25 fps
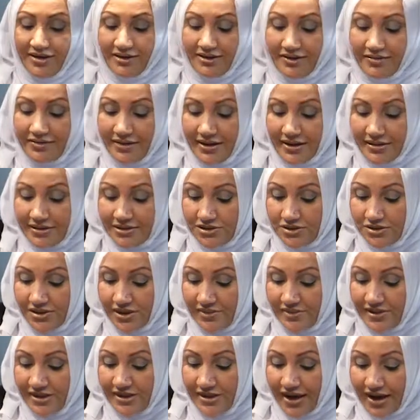কারণ এটা যদি
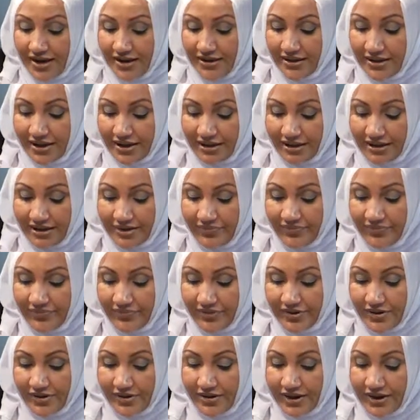আমি না নাড়ি
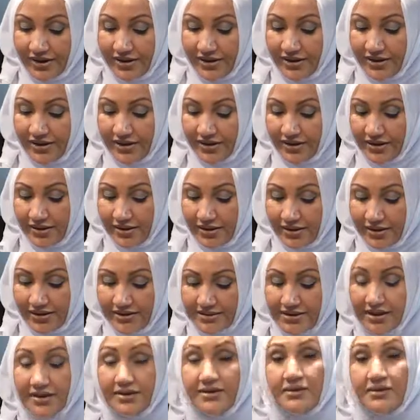তাহলে এটা